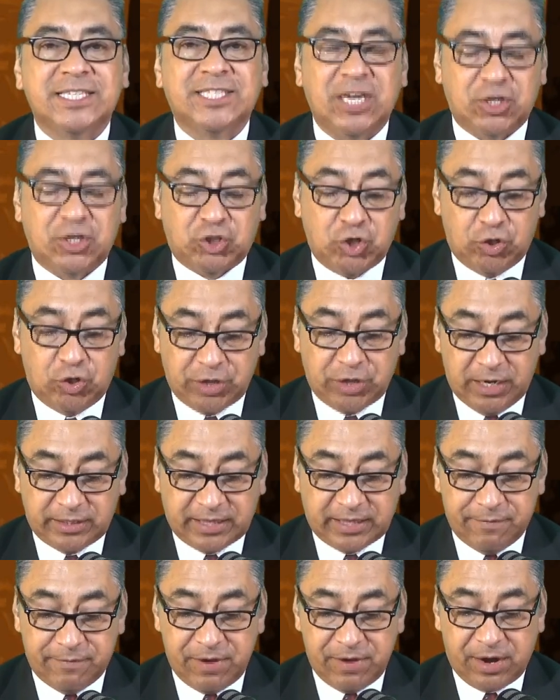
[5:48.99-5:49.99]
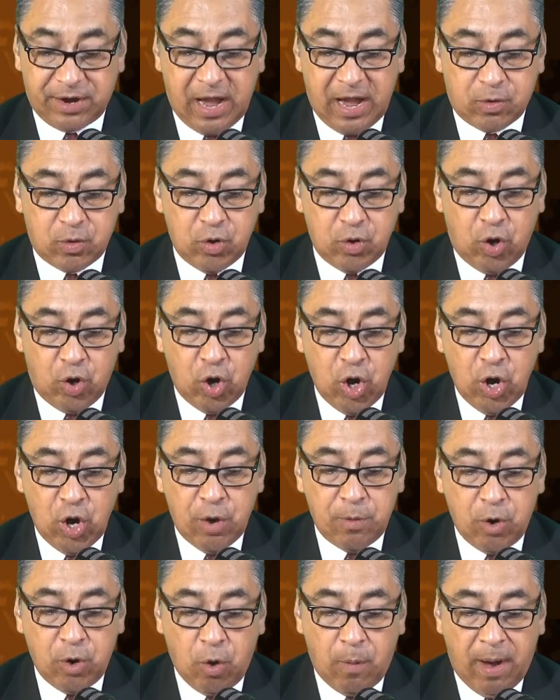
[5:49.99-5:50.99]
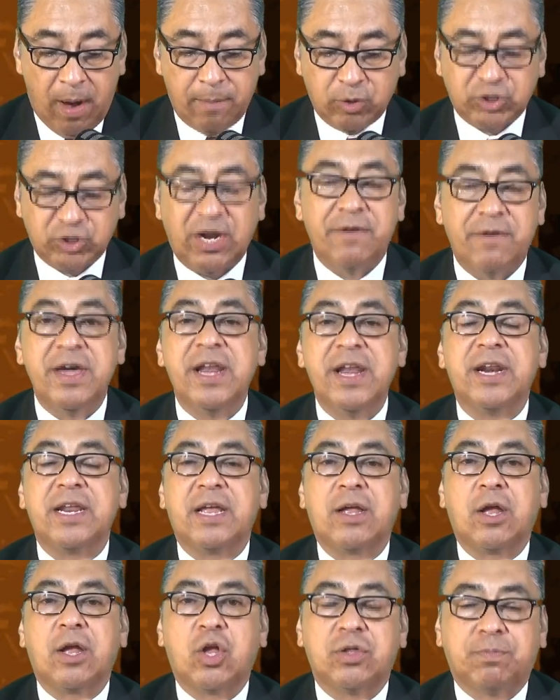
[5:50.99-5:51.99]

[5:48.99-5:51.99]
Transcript: sección del tabernáculo lo vamos a ver